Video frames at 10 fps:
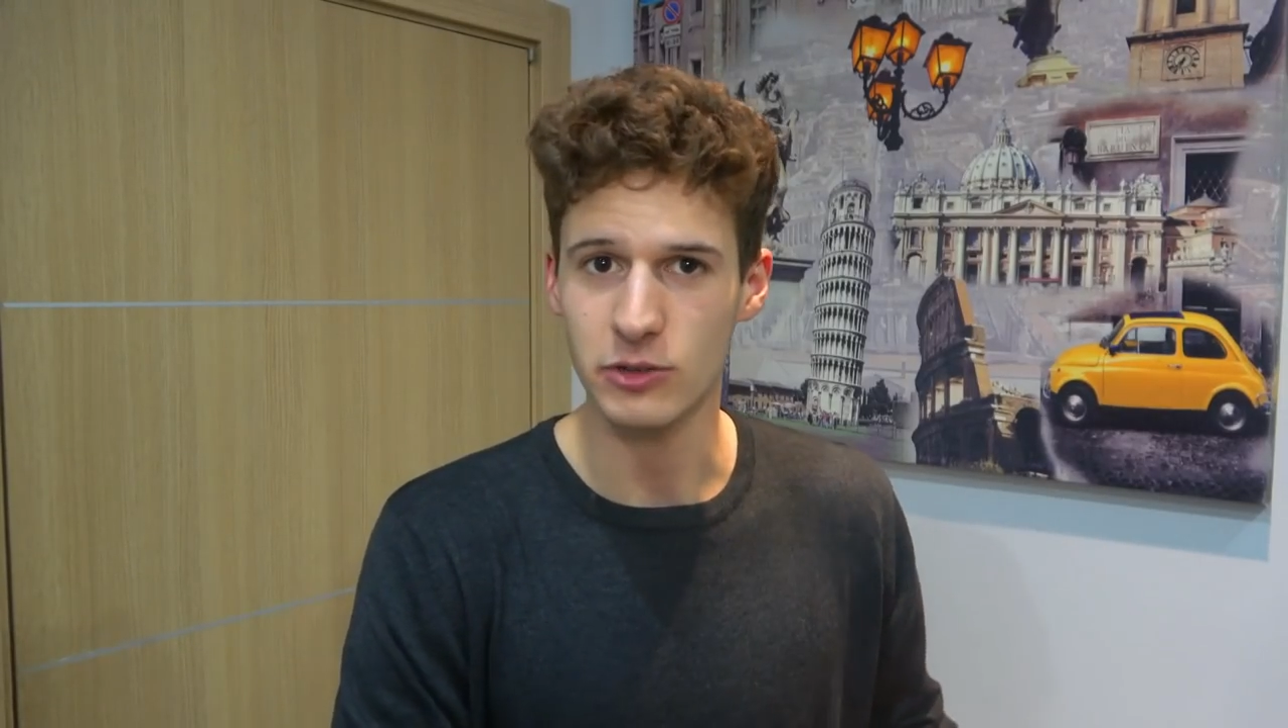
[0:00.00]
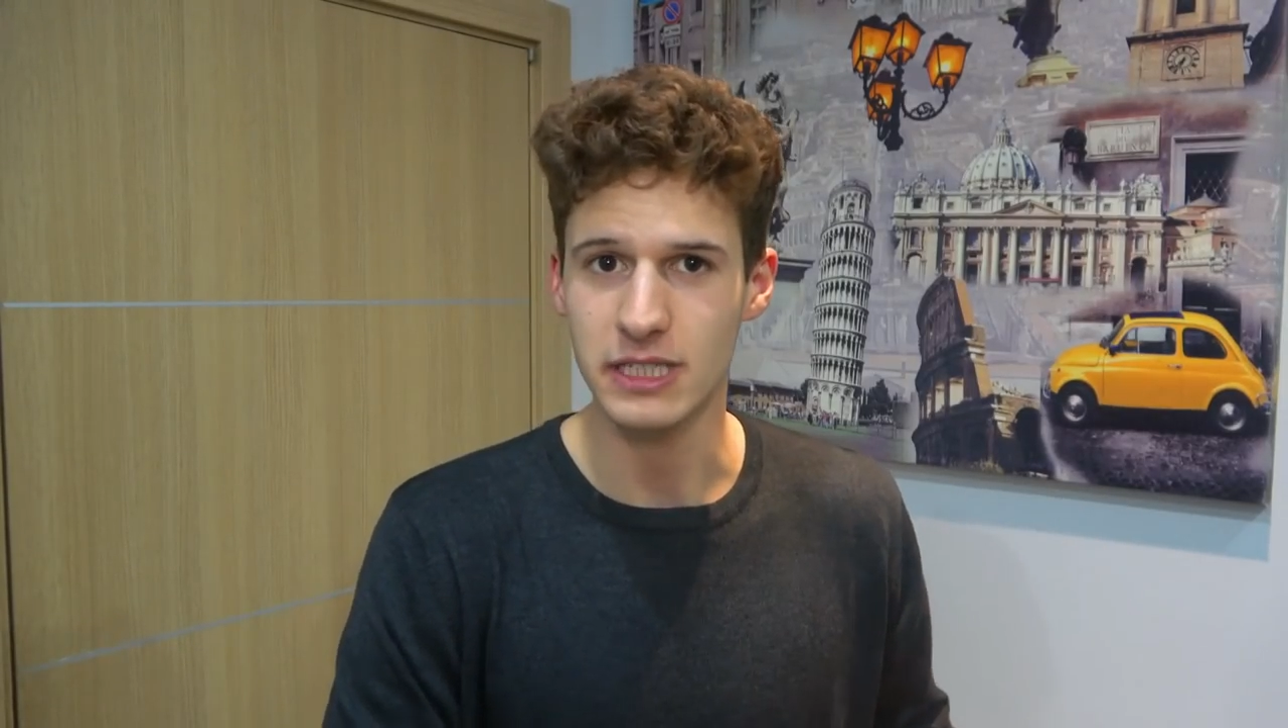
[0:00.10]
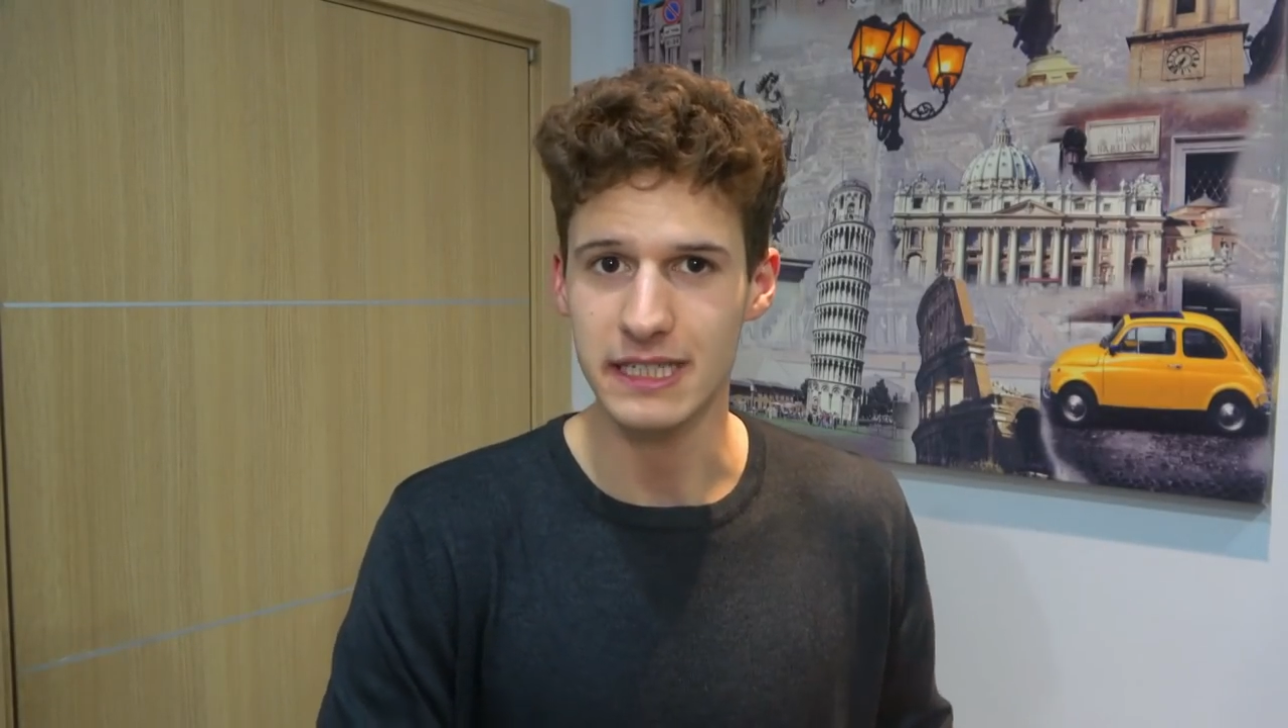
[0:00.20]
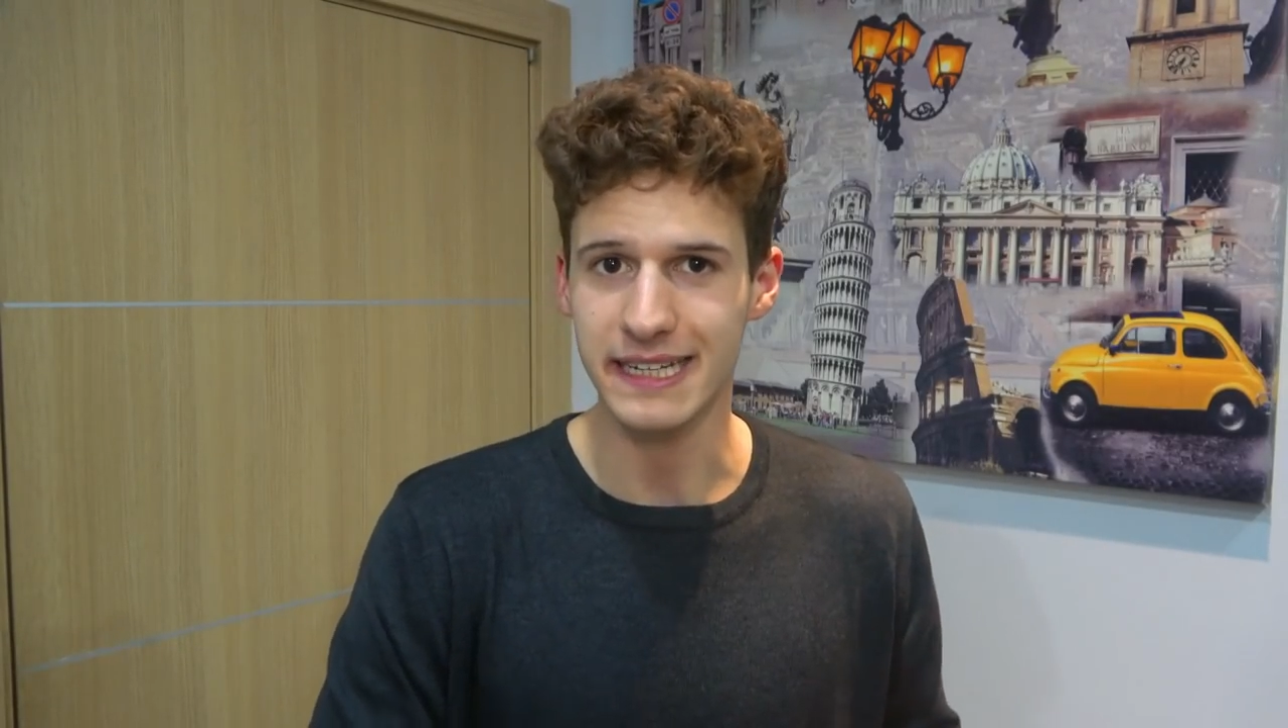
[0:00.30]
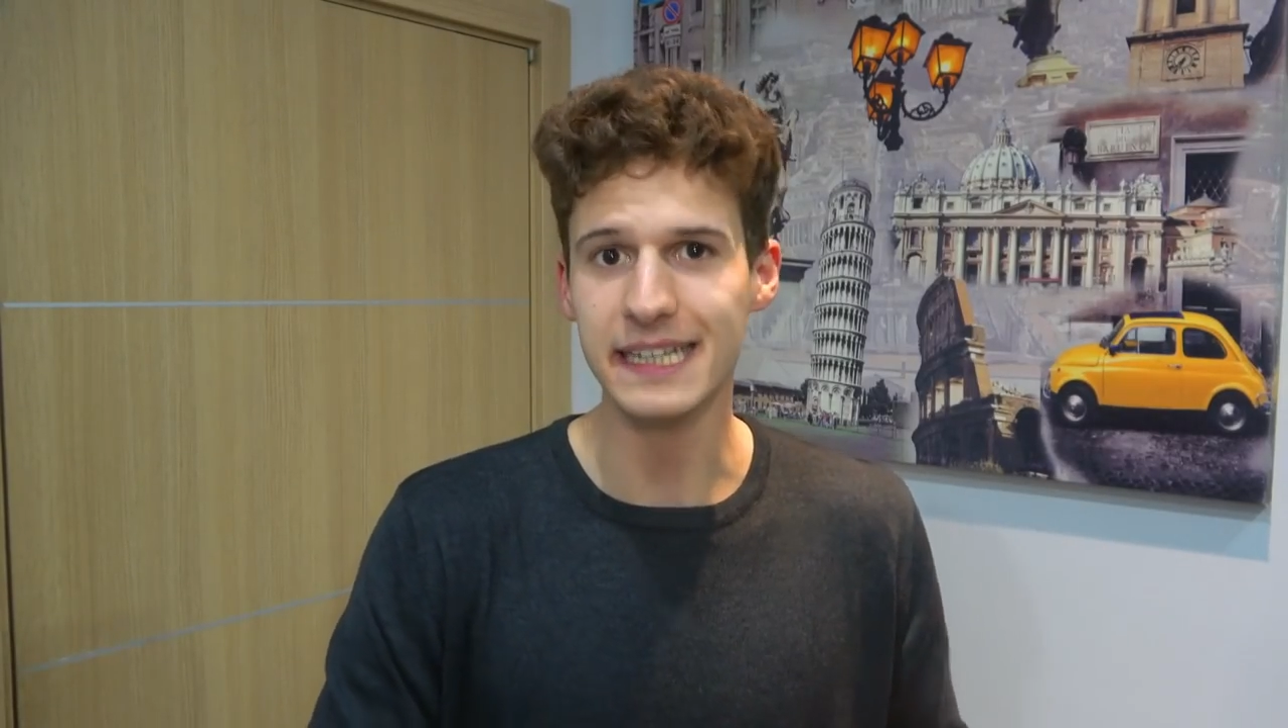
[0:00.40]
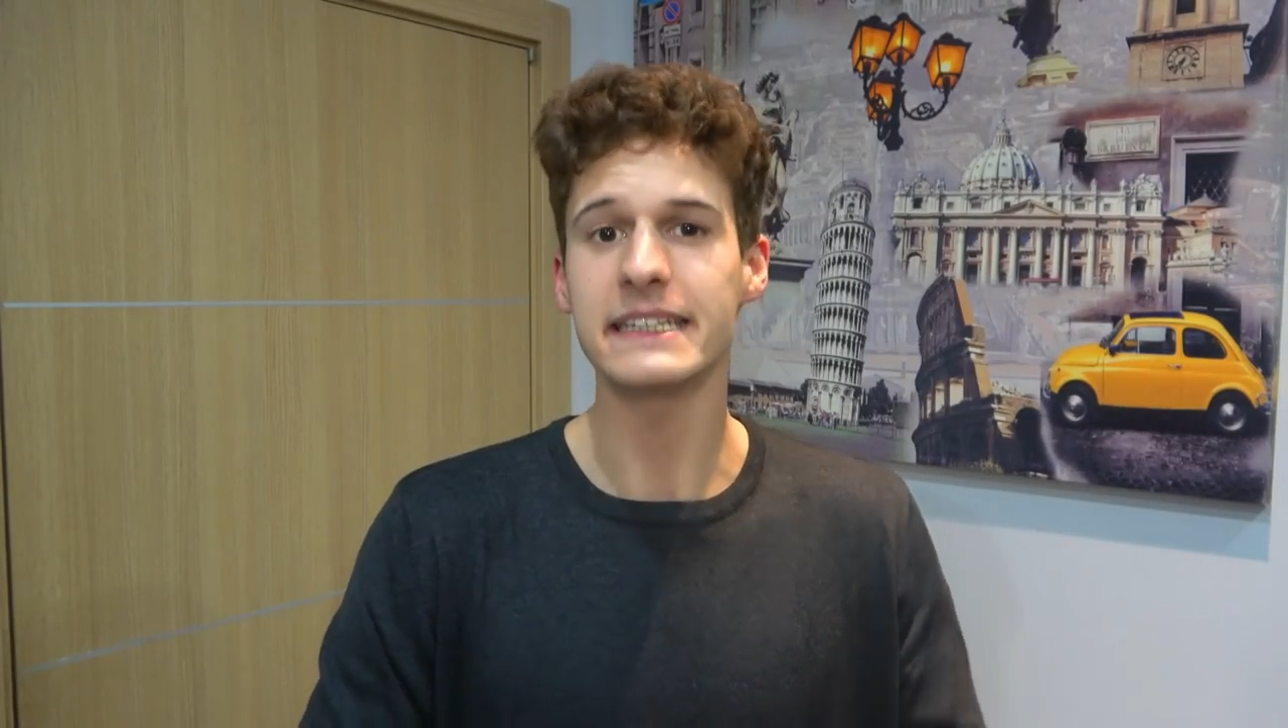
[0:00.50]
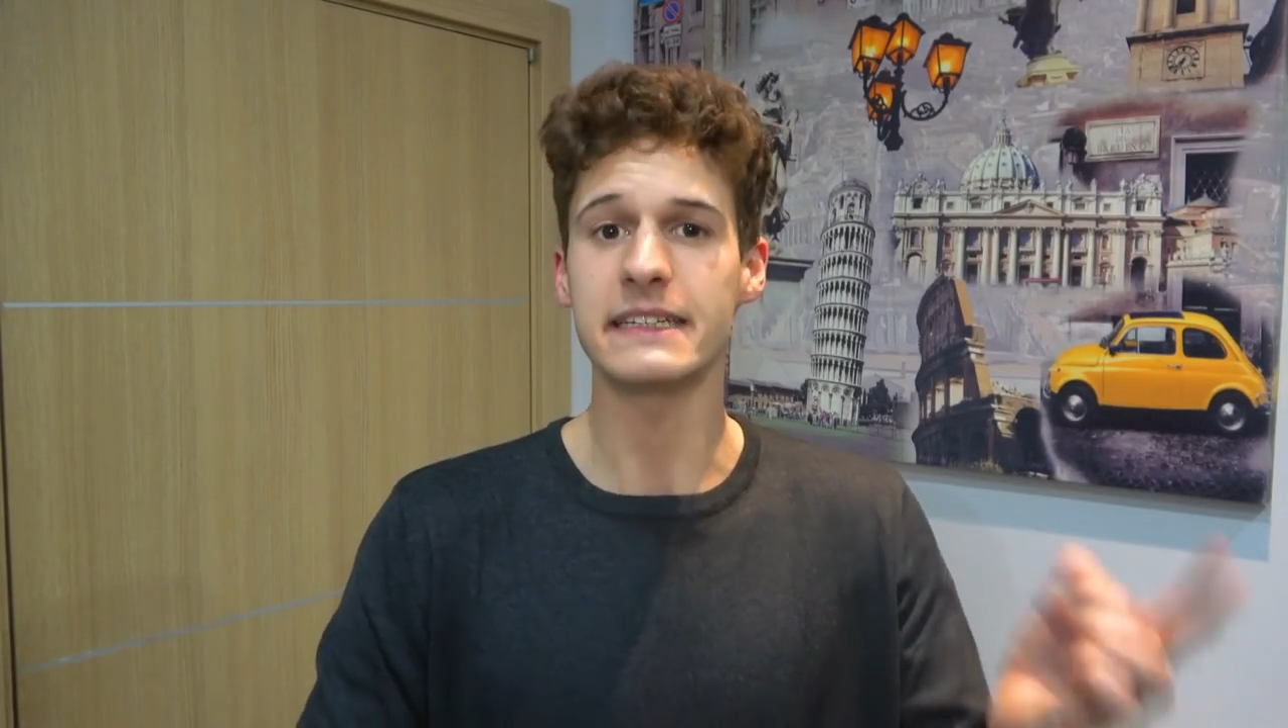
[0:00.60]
di Iachini